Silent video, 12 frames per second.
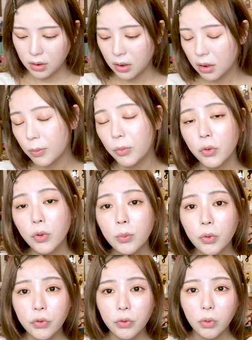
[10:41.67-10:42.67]
なんか物
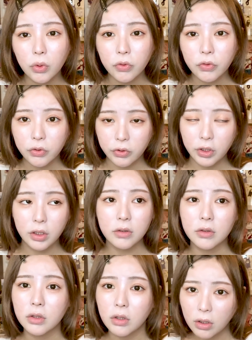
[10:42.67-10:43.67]
もすごい少な
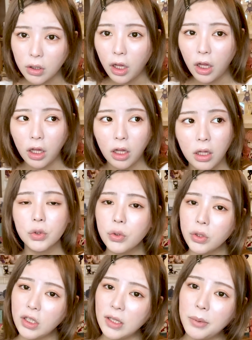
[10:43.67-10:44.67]
くって、ちょっ
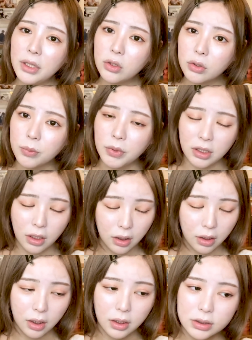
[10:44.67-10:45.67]
と響くみたい
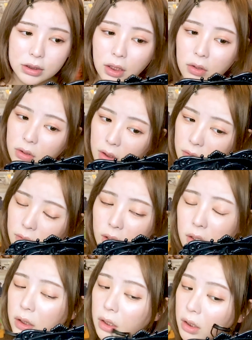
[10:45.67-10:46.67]
な感じなのかなわ
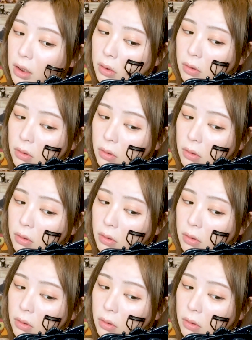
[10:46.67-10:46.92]
かんないけ